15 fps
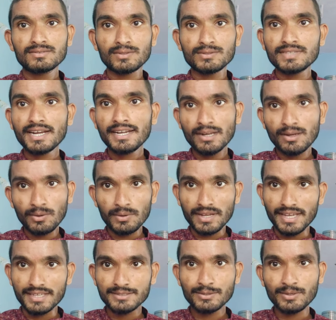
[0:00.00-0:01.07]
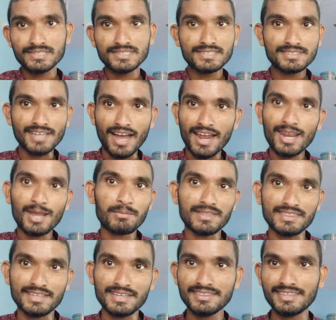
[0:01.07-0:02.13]
సొసైటీలో గేస్ గురించి
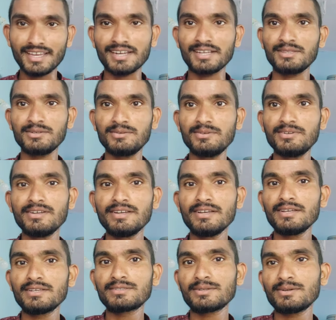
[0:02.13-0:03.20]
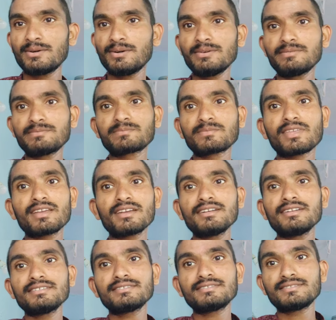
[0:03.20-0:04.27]
చాలామందికి తెలియదు సో
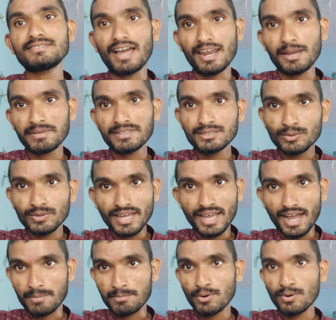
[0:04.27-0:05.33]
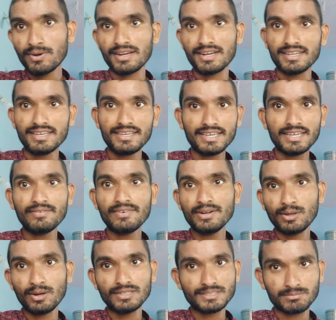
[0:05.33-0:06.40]
చాలామందికి ఉండే అపోహల్ని ఈ
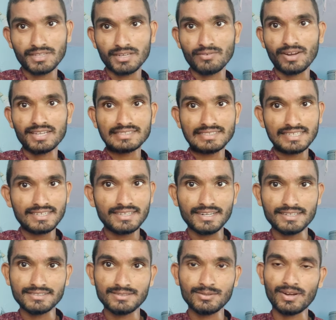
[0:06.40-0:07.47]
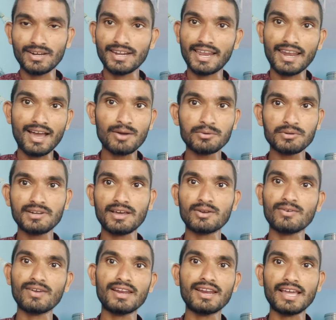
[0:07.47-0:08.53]
వీడియోలో చెప్తాను వాళ్ళ సీక్రెట్స్ వాళ్ళు ఎలా
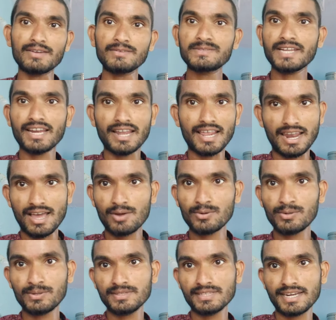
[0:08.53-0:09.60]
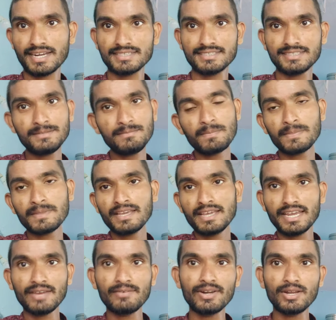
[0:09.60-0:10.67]
ఉంటారు వాళ్ళ లైఫ్ స్టైల్ ఎలా ఉంటుందనేసి
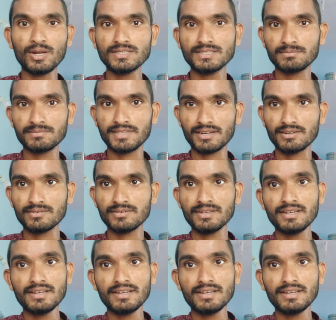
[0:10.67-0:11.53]
ఈ వీడియోలో చెప్తాను